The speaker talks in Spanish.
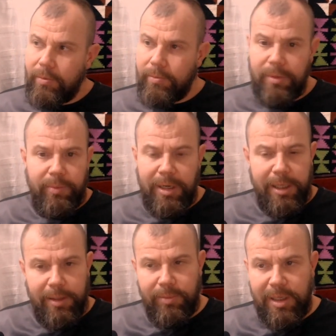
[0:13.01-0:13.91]
Mi
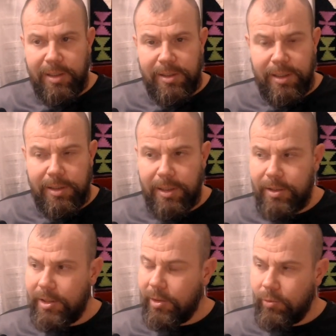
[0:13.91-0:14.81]
pareja me hace
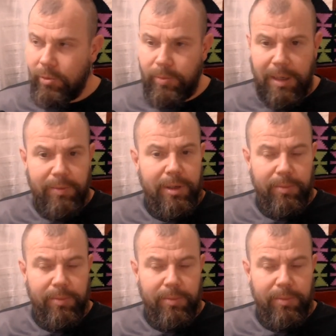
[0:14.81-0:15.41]
sentir culpable,